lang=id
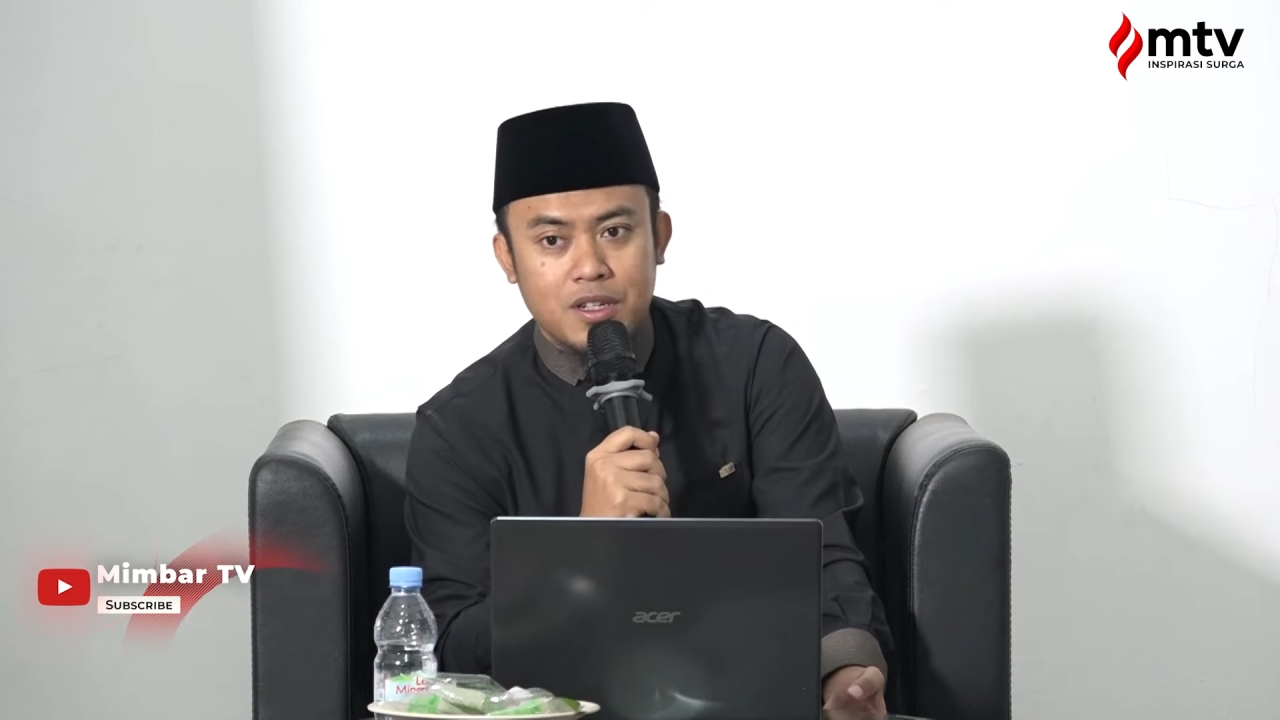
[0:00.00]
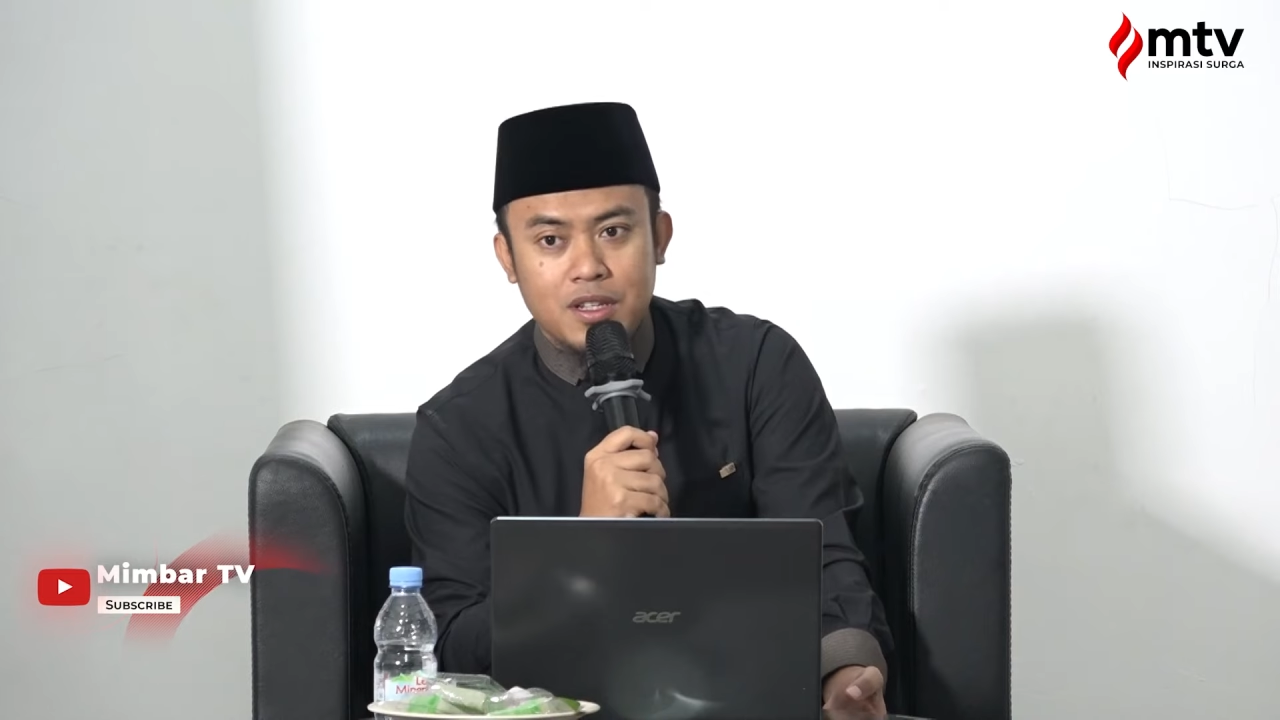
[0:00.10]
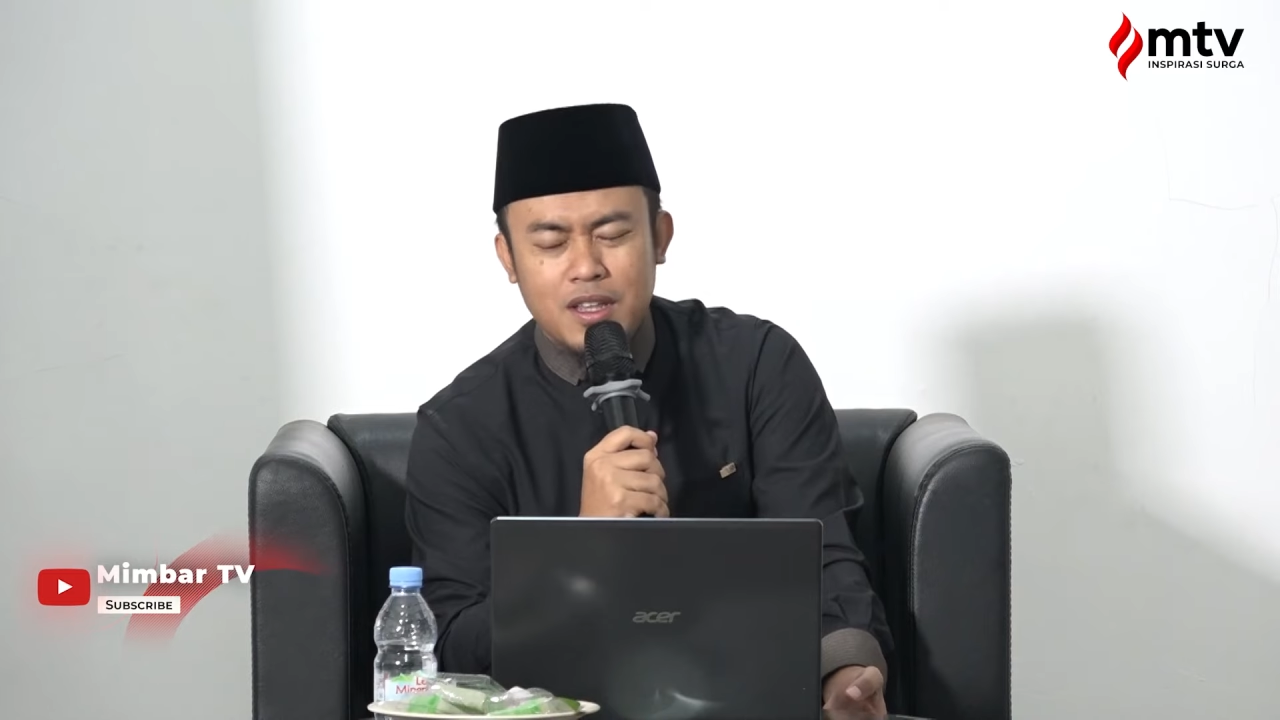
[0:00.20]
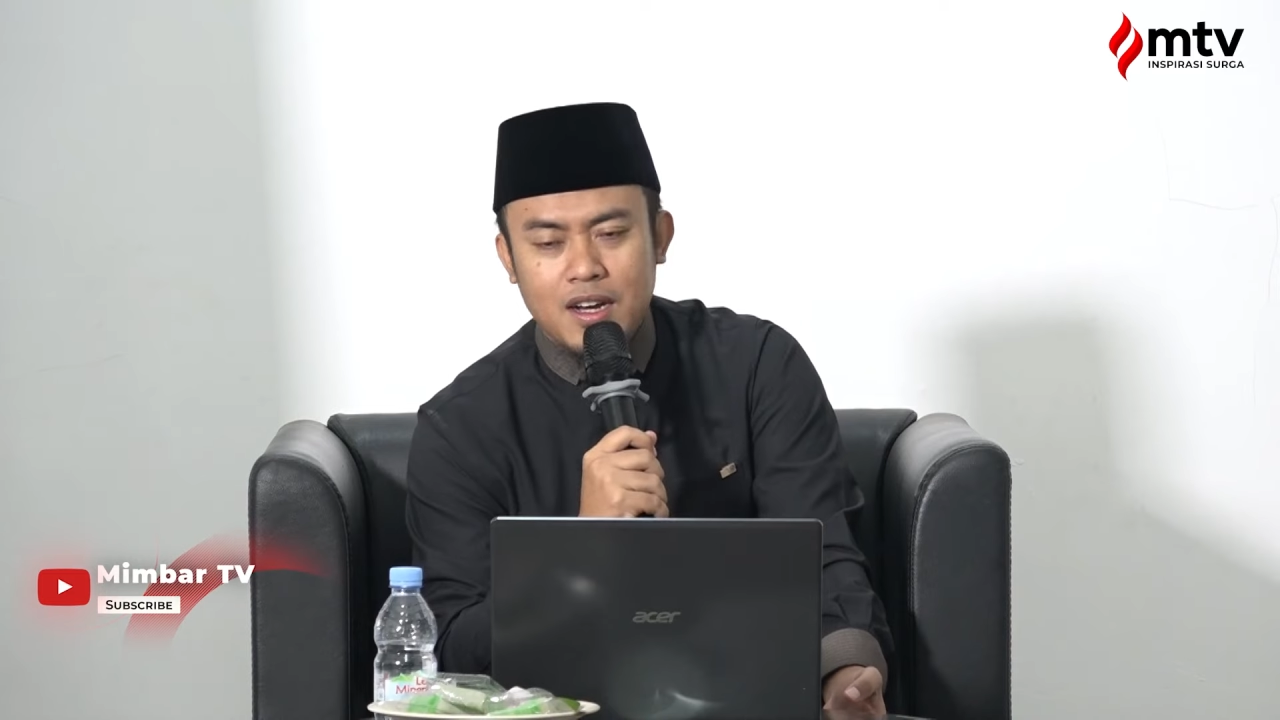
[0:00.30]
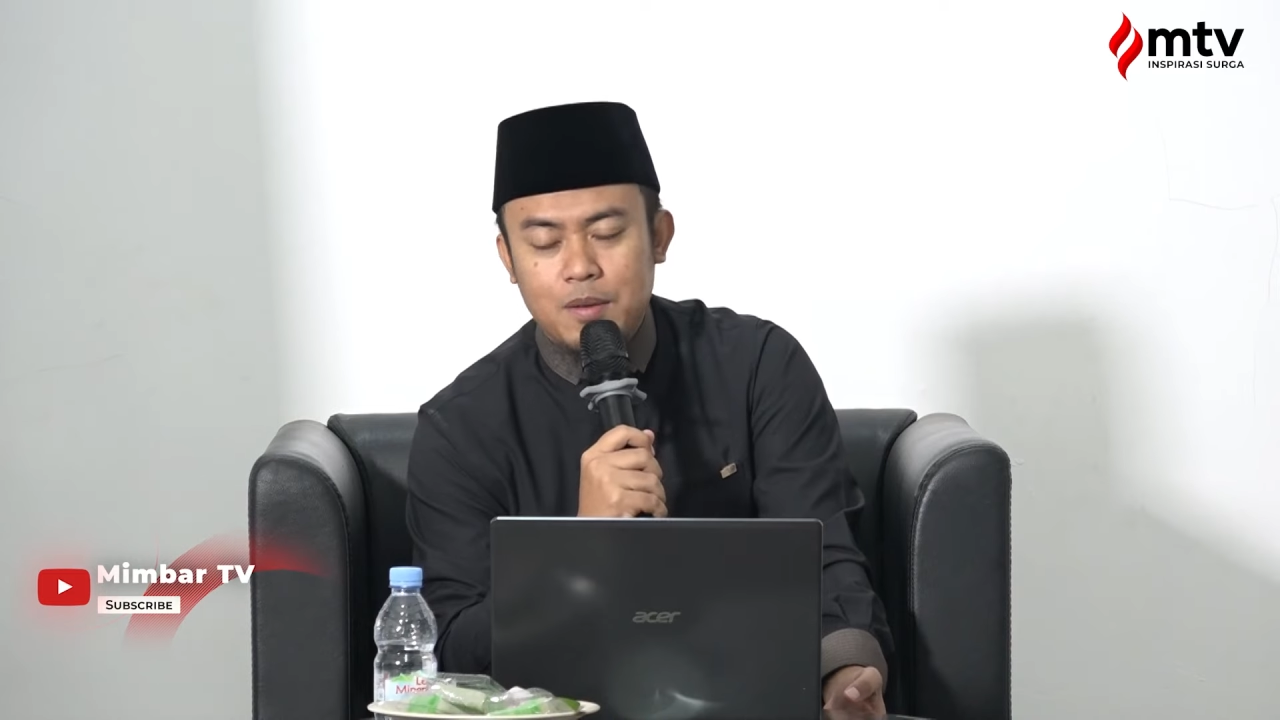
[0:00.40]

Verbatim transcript: cinta